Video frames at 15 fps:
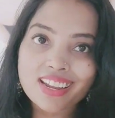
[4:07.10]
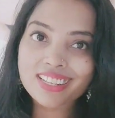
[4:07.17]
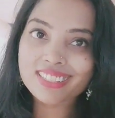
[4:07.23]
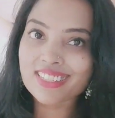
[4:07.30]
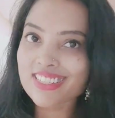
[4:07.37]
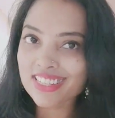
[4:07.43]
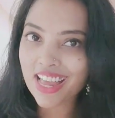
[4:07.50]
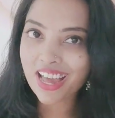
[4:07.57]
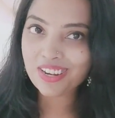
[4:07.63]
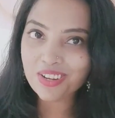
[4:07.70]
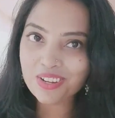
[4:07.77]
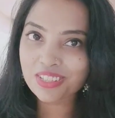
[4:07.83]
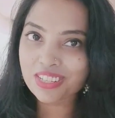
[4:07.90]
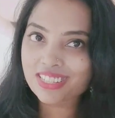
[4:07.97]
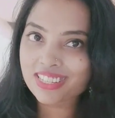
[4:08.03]
నెక్స్ట్
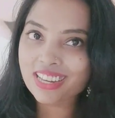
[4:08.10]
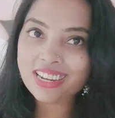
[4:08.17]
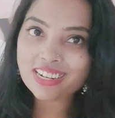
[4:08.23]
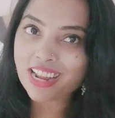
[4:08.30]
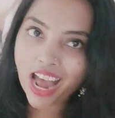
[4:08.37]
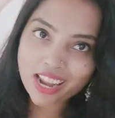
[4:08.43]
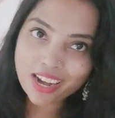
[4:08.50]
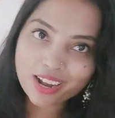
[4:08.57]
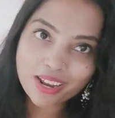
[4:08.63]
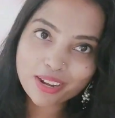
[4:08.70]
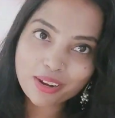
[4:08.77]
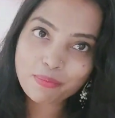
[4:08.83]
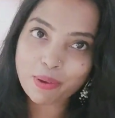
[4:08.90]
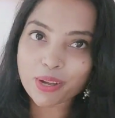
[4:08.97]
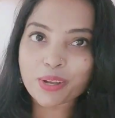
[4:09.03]
శారీ వచ్చేసి నారాయణ